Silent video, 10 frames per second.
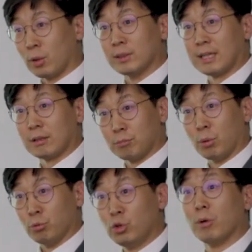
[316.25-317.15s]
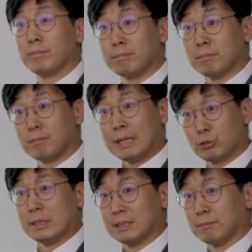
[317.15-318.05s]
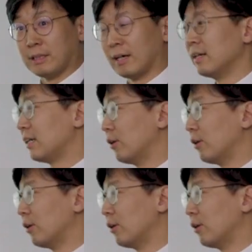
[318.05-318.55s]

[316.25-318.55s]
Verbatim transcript: 더 이상 뭐 위험할 수 있습니다.